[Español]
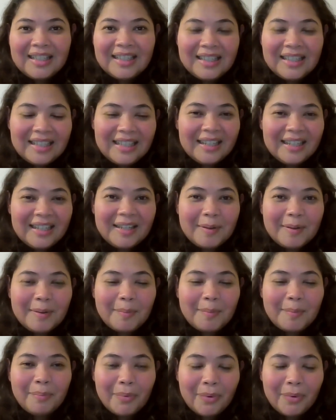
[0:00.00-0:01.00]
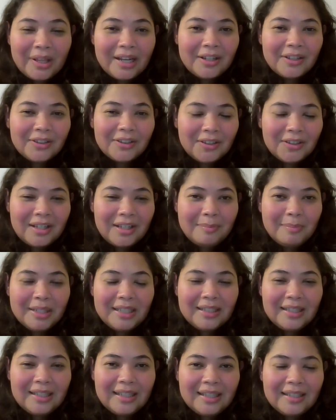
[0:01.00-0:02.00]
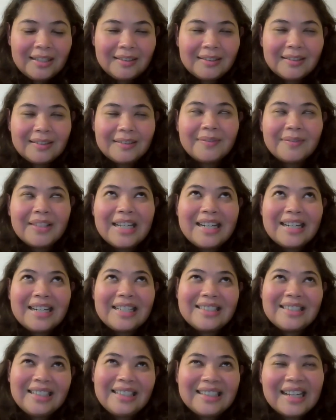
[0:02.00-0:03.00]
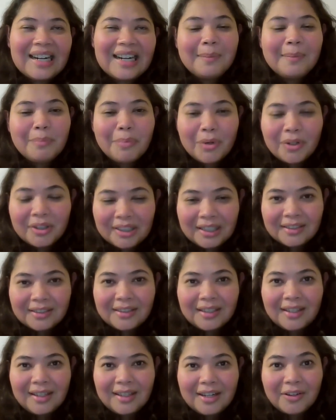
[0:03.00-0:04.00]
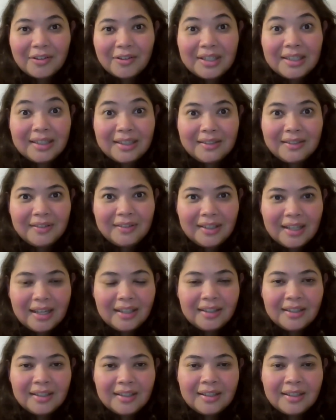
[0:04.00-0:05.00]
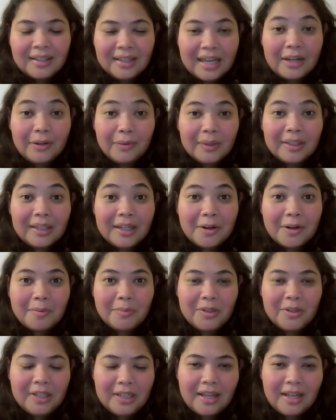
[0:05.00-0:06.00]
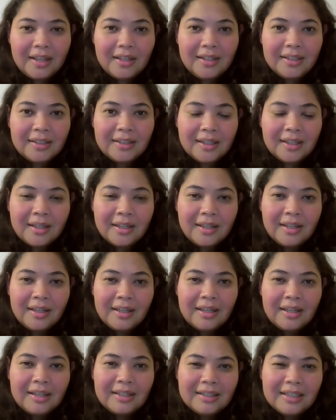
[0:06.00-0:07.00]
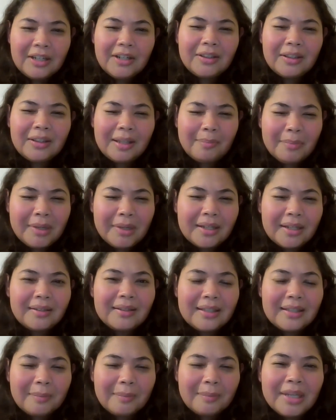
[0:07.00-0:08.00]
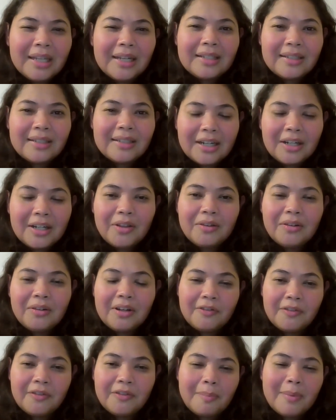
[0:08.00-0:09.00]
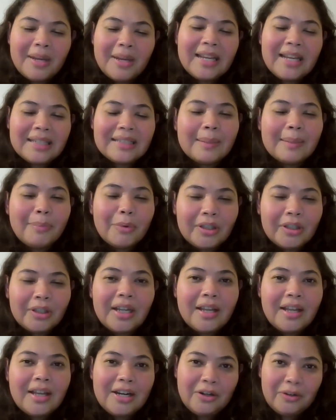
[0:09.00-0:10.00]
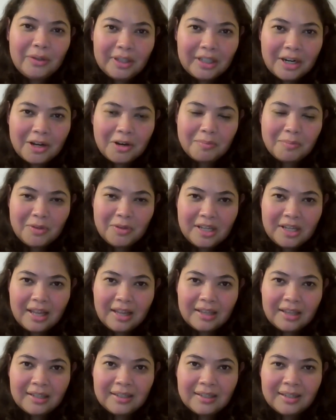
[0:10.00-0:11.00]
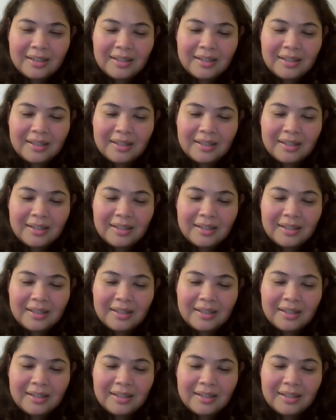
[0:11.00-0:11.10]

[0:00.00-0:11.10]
de poder no solamente resaltar la importancia de la conectividad en nuestras comunidades, sino también, también hacerlo de una forma en que se protejan a nuestras comunidades.